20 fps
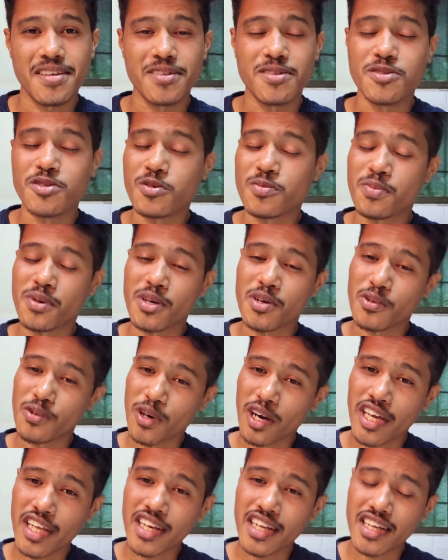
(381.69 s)
यूट्यूब पे
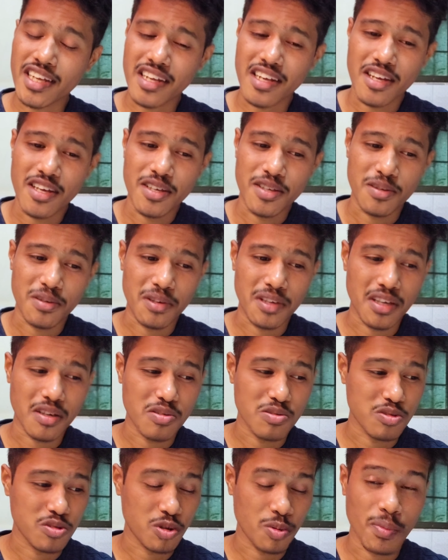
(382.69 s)
हुआ ही नहीं क्योंकि
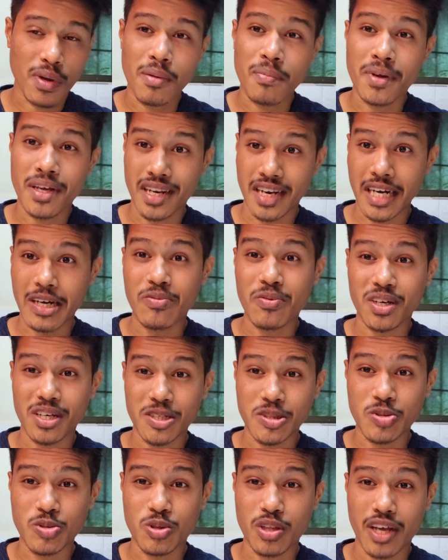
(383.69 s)
कुछ तो मे भी नेटवर्क
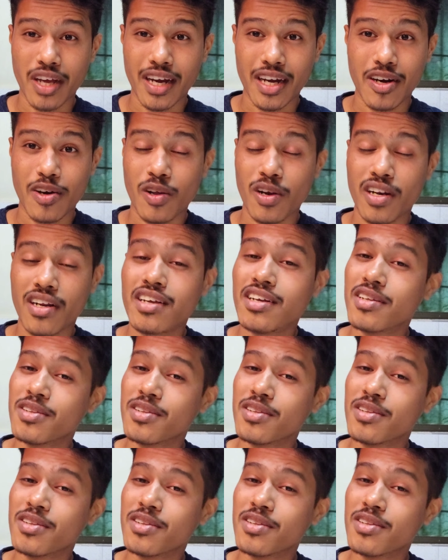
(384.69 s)
इशू था एंड ऑल